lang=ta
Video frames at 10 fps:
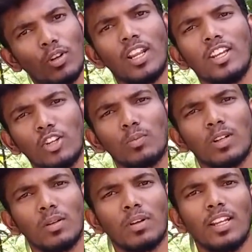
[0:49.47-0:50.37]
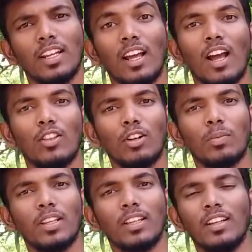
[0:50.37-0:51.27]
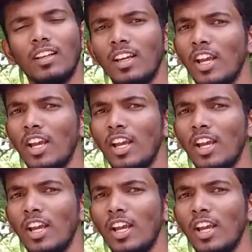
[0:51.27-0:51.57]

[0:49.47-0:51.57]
ஒரே எக்யூப்மெண்ட்டில் பண்ணிக்கலாம் அதோட பார்த்தீங்கன்னா